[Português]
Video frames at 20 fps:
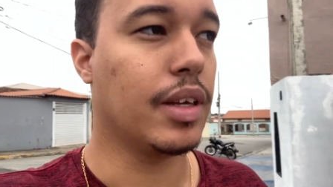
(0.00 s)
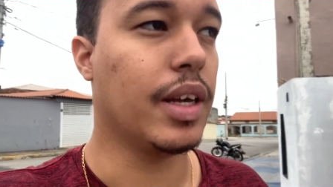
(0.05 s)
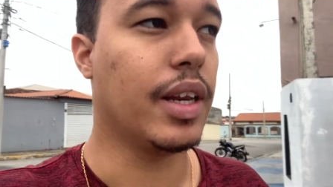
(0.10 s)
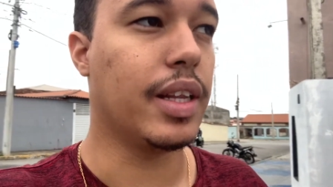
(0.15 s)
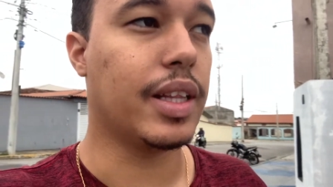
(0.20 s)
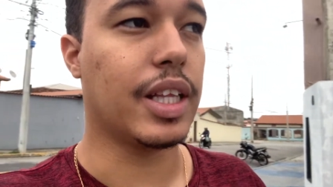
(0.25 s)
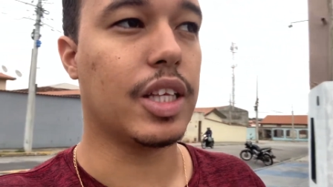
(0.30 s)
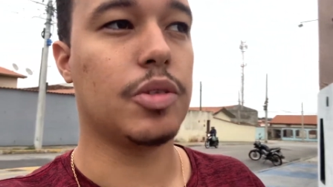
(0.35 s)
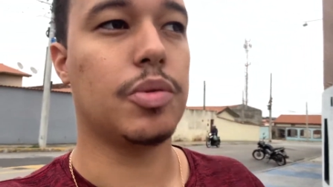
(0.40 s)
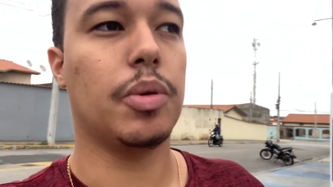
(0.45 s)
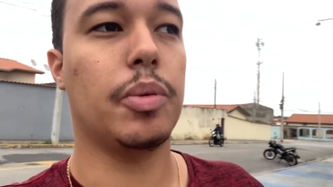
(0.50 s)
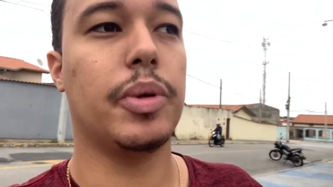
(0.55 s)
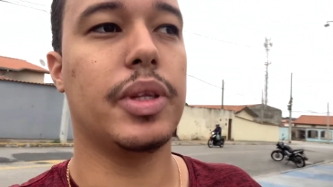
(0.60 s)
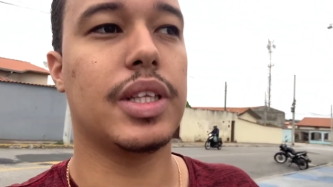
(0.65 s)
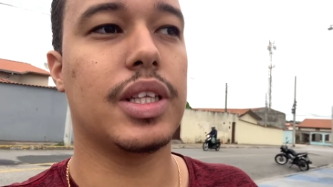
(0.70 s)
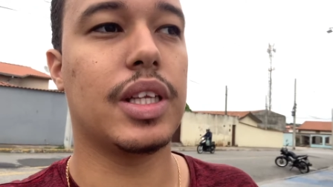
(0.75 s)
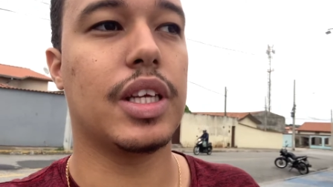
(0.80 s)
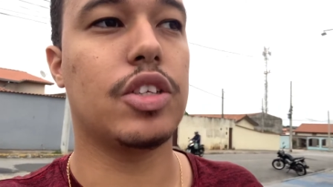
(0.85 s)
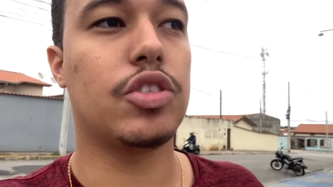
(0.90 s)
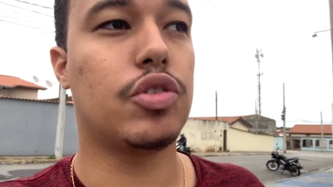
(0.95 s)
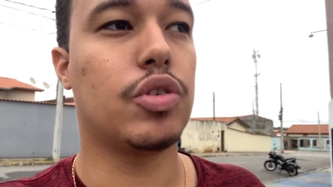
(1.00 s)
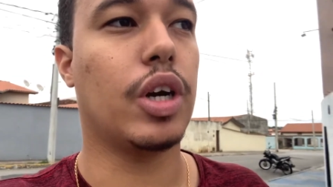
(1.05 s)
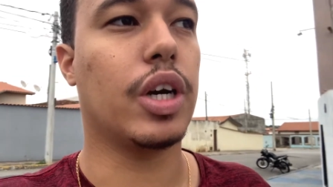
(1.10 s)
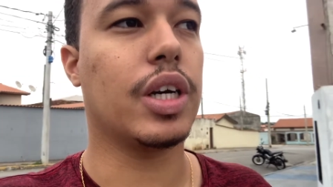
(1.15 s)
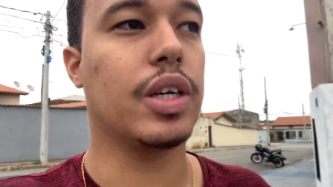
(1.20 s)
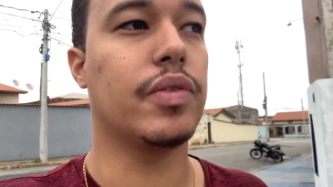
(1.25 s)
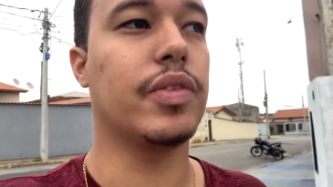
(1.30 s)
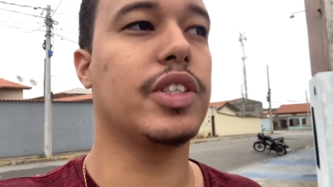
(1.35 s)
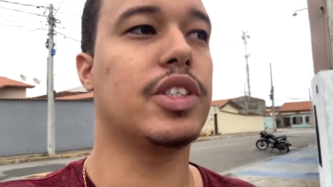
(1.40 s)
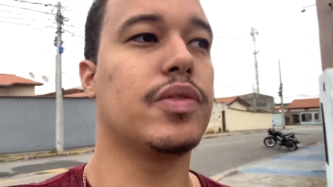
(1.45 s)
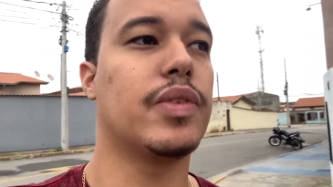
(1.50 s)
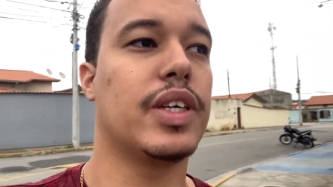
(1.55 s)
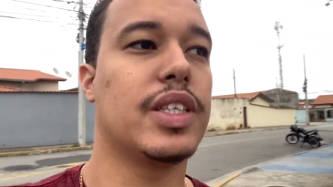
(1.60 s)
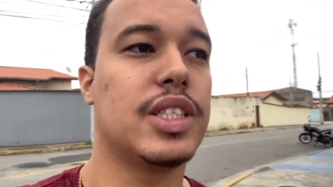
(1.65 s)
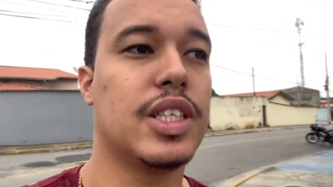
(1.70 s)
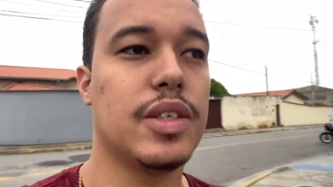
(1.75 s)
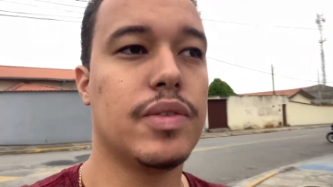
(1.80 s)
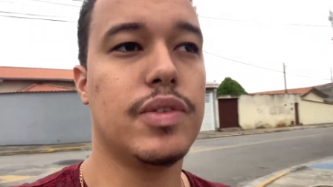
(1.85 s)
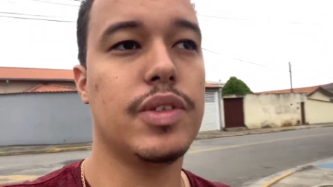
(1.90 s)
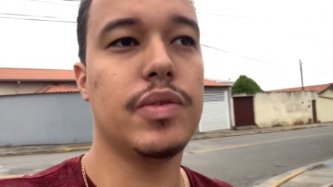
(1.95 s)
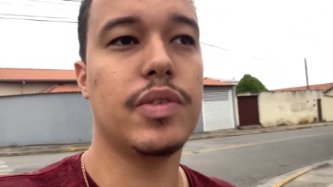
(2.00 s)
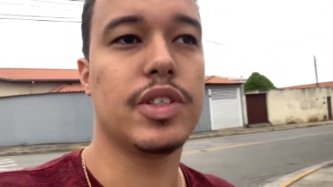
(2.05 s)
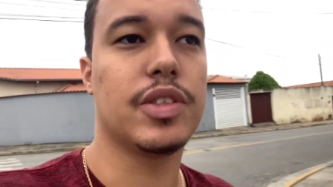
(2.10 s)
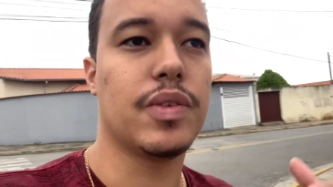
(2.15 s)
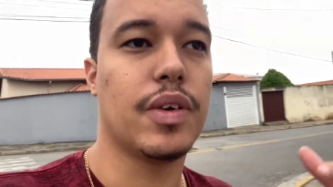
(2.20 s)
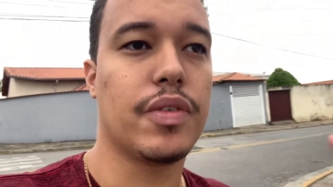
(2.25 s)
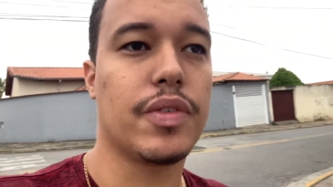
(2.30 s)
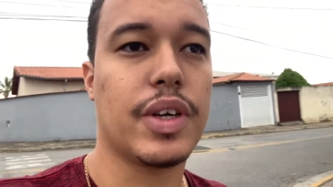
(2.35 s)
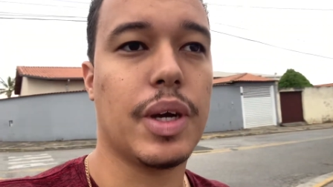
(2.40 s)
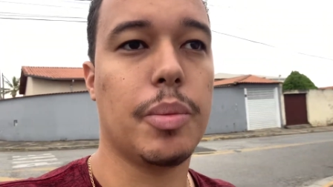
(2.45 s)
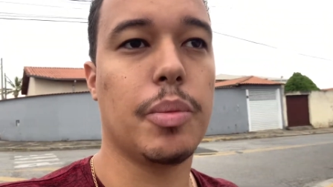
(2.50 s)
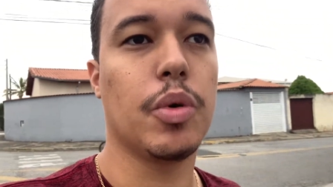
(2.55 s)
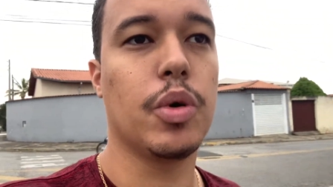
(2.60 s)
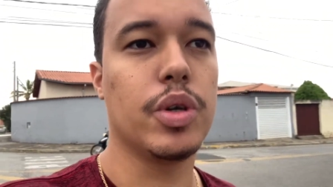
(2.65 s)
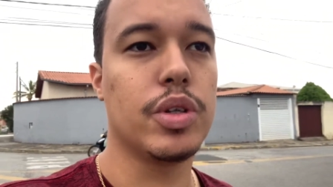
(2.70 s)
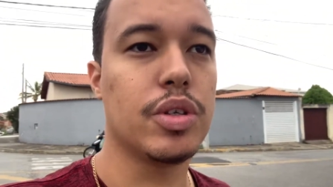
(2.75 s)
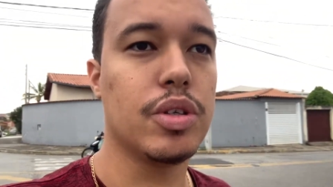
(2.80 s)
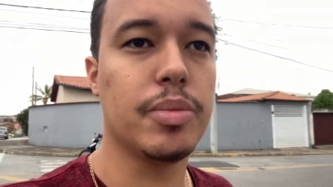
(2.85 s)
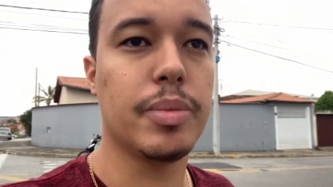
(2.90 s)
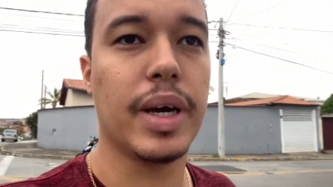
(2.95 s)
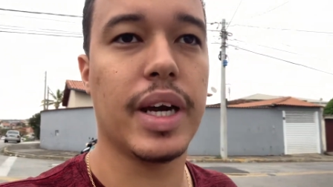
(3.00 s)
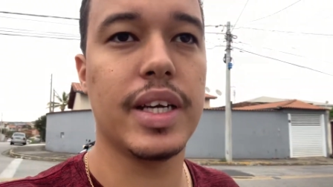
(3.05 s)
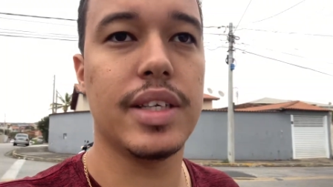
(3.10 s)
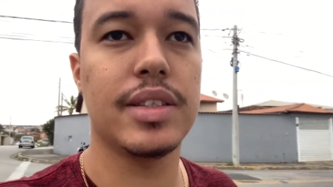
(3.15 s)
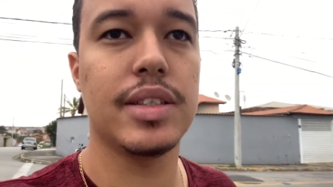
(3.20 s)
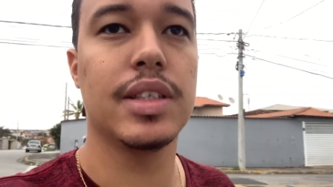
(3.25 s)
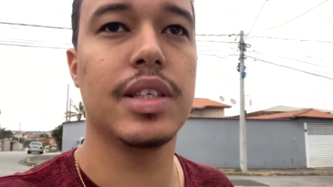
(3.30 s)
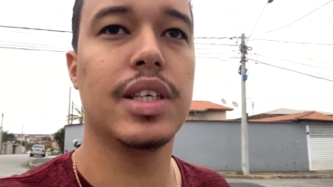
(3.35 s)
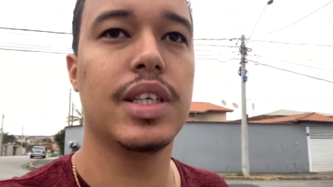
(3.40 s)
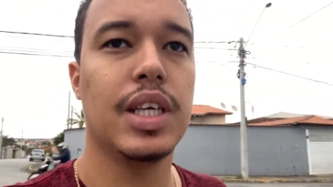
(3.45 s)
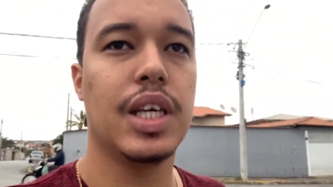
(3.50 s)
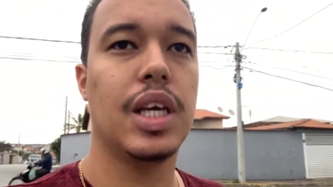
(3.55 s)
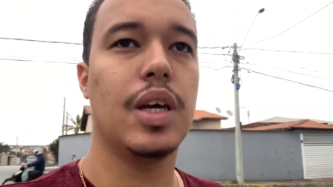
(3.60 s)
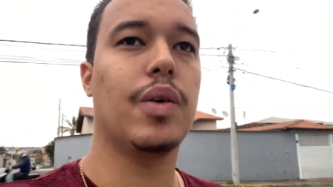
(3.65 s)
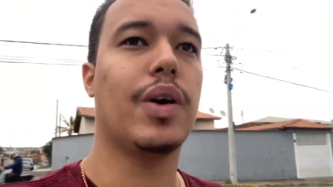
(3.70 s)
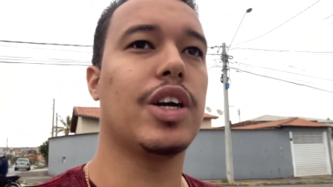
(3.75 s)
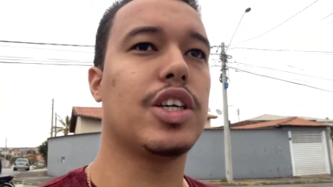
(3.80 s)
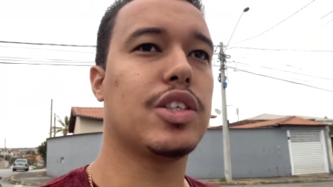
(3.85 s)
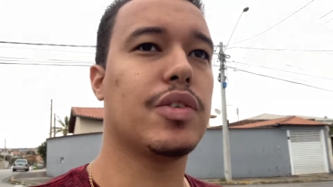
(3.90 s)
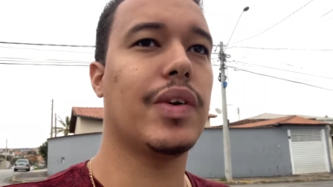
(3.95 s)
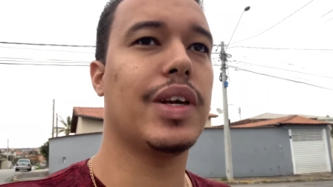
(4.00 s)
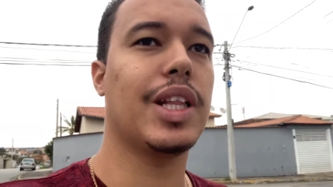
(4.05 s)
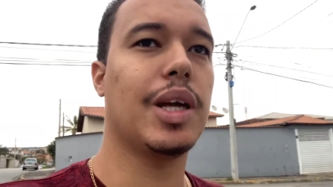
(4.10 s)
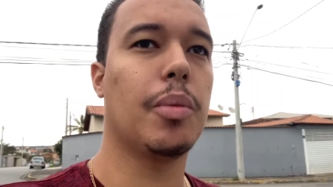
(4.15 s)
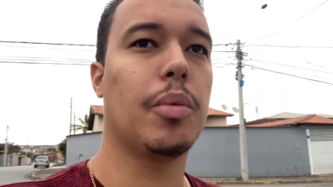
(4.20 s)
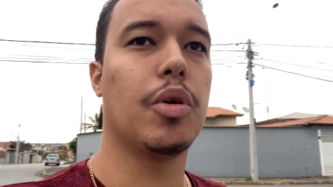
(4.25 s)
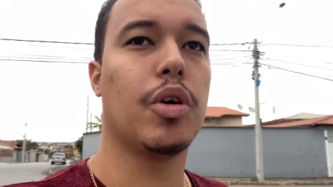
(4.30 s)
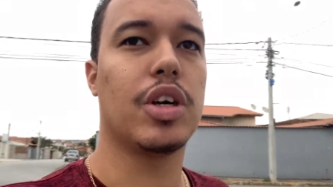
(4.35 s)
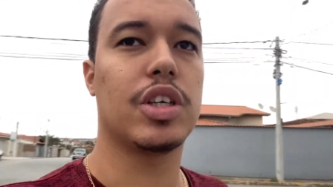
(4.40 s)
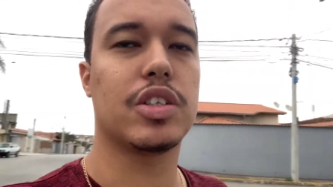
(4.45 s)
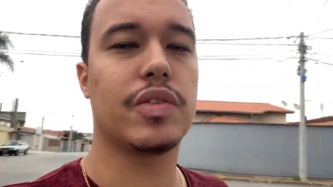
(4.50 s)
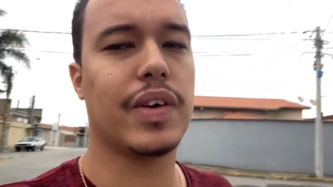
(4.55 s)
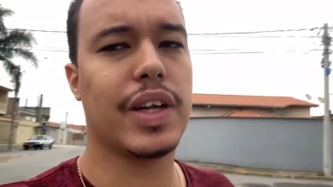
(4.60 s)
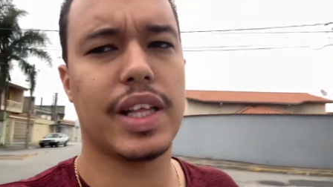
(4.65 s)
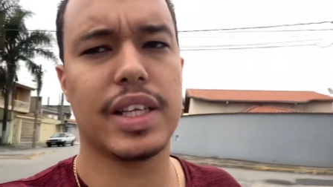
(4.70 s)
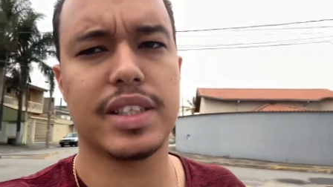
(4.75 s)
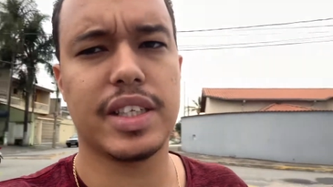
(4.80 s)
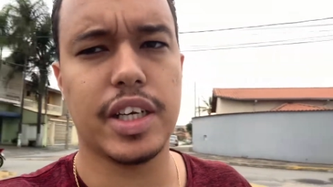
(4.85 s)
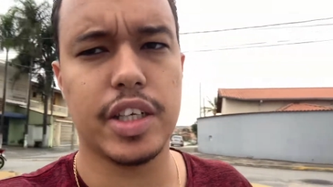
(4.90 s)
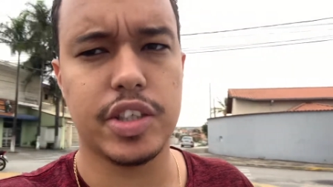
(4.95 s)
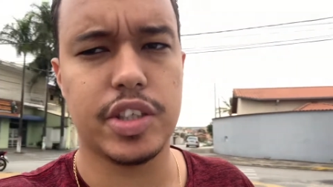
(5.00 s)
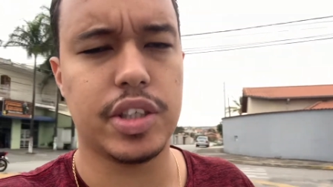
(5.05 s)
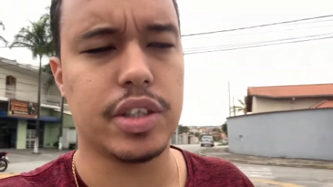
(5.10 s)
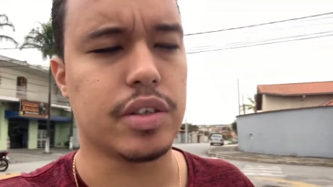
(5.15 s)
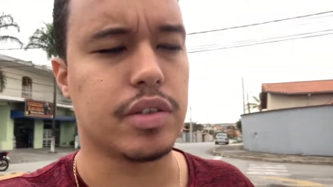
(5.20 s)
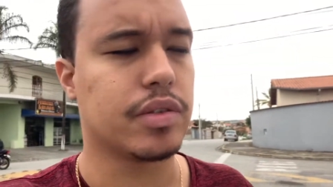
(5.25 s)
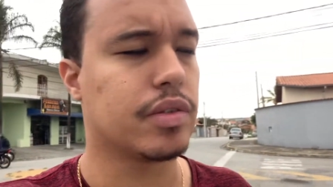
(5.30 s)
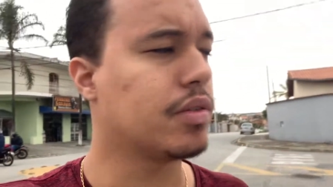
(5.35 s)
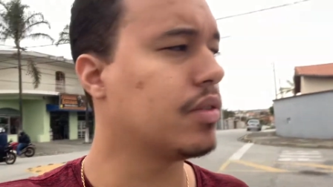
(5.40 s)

tá experimentando as joggers ver se vai servir, ver se vai ficar boa e tudo mais. Eu acho que vai dar bom, acho que vai dar certinho.